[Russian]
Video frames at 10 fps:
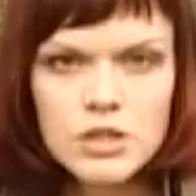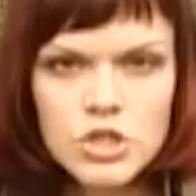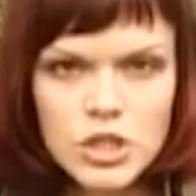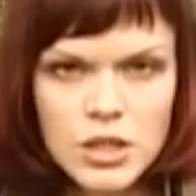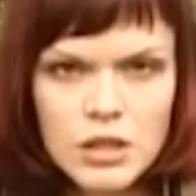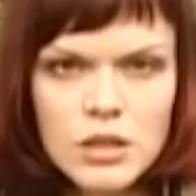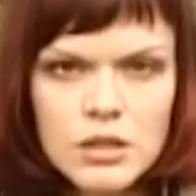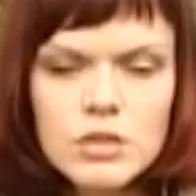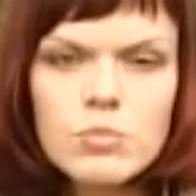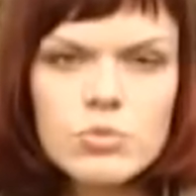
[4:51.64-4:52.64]
корешки,
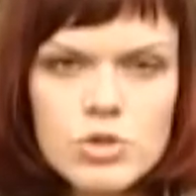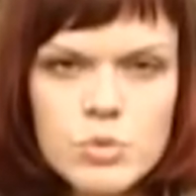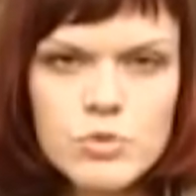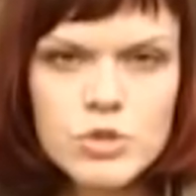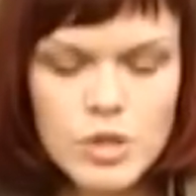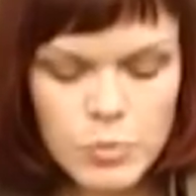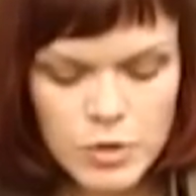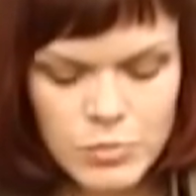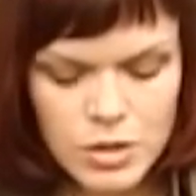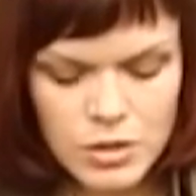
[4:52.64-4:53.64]
это будет спустя
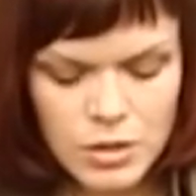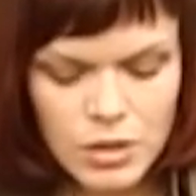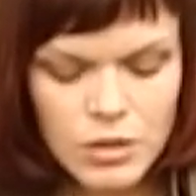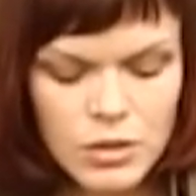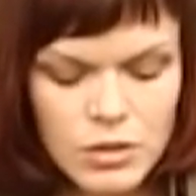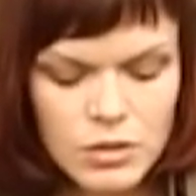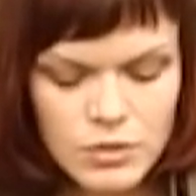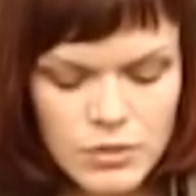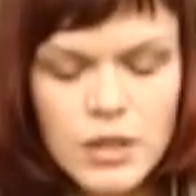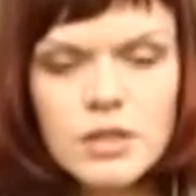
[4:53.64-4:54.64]
примерно э,
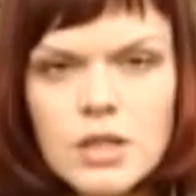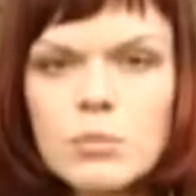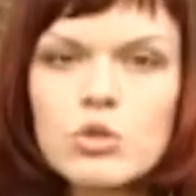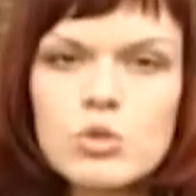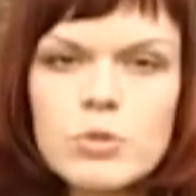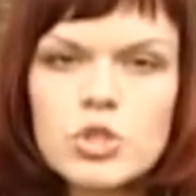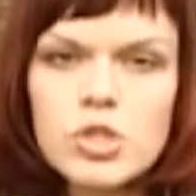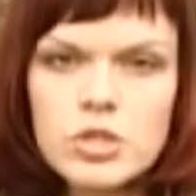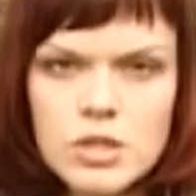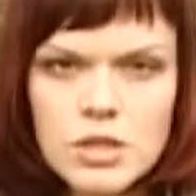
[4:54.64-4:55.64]
2-3, может быть,
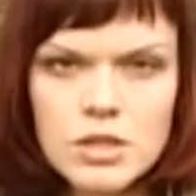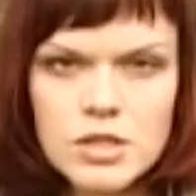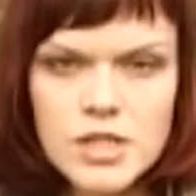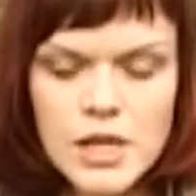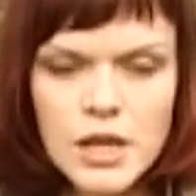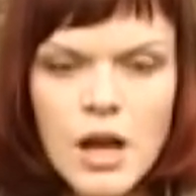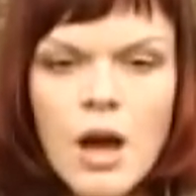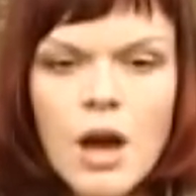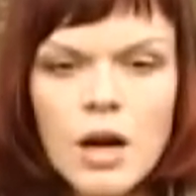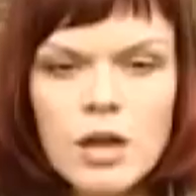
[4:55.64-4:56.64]
4 недели,
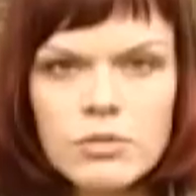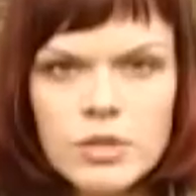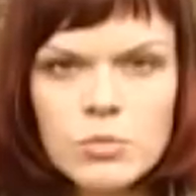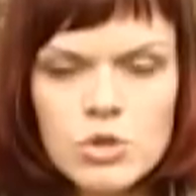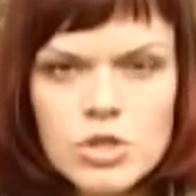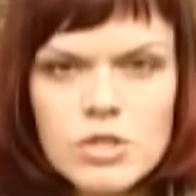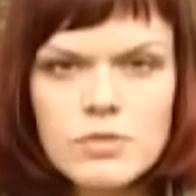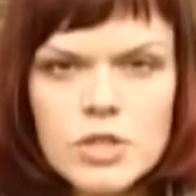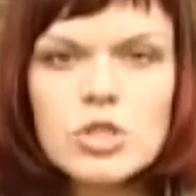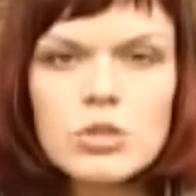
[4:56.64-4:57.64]
э, вы можете
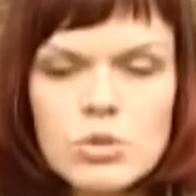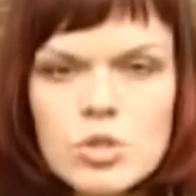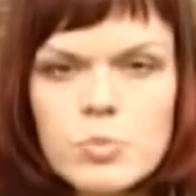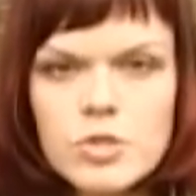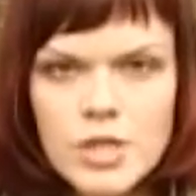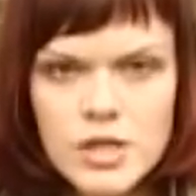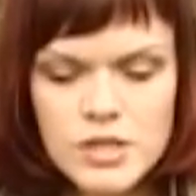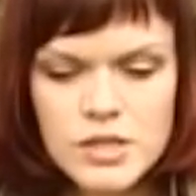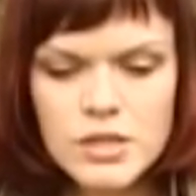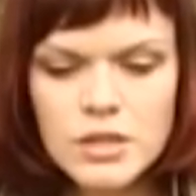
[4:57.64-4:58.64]
ваши розы
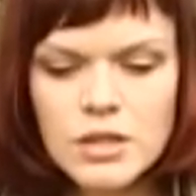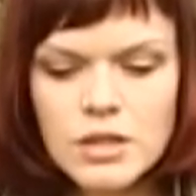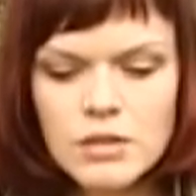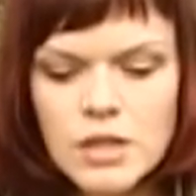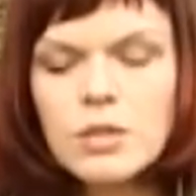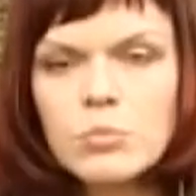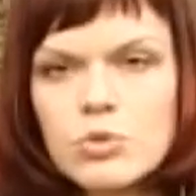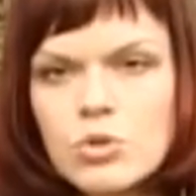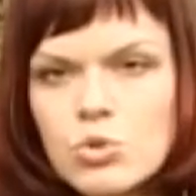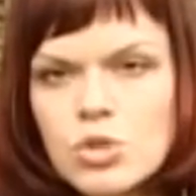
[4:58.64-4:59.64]
посадить. Э, это
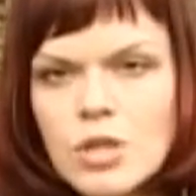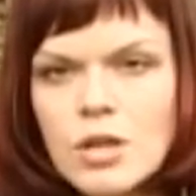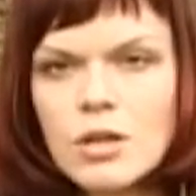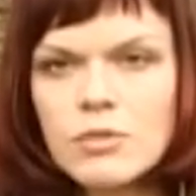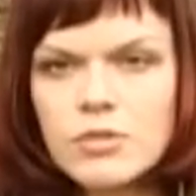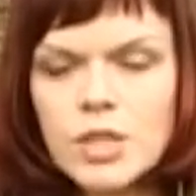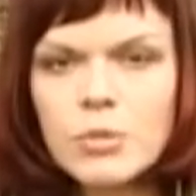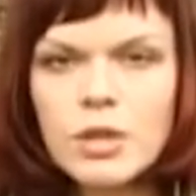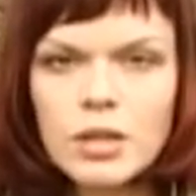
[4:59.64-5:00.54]
будет уже э, время,